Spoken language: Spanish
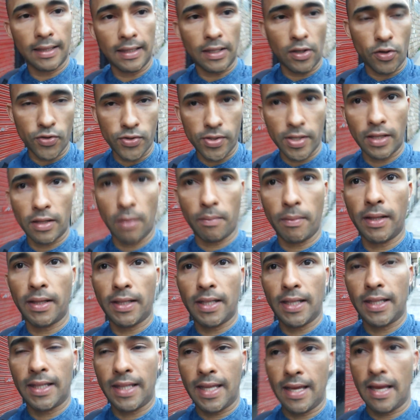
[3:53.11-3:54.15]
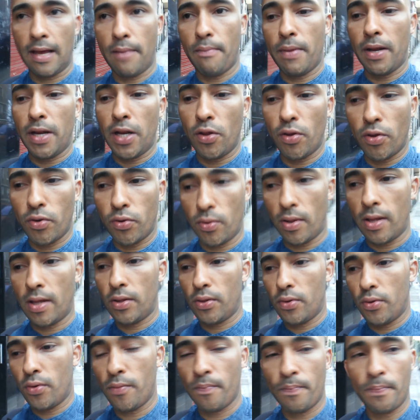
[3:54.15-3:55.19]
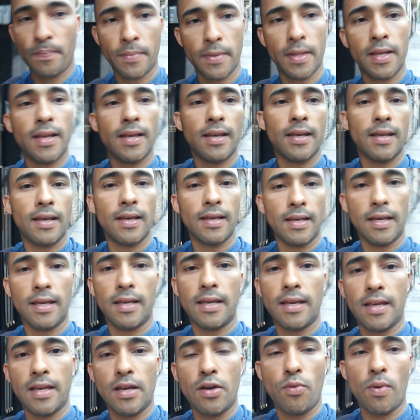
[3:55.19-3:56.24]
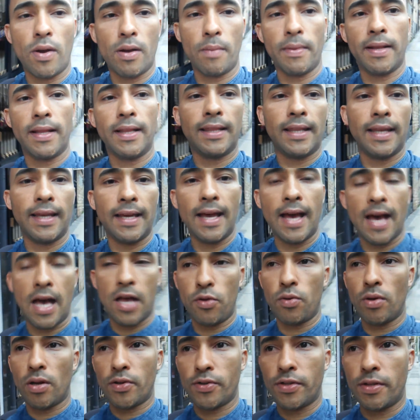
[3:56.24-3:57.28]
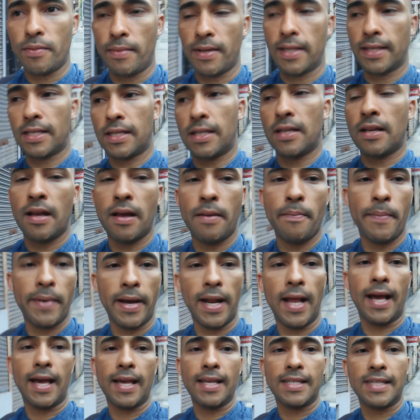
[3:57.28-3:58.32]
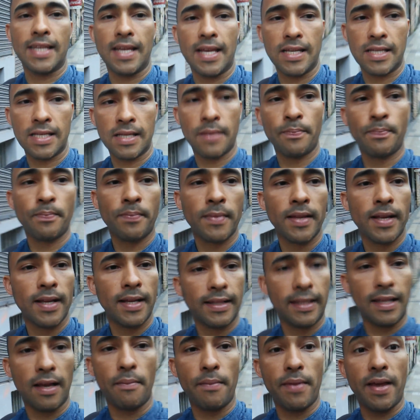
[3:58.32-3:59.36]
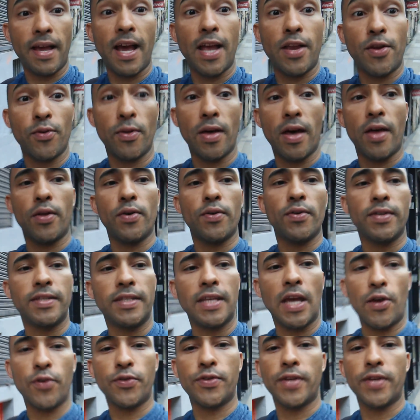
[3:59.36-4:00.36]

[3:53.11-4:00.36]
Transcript: constantemente te han venido ayudando. Igualmente ayuda a los demás para que seas también ayudado. Chao,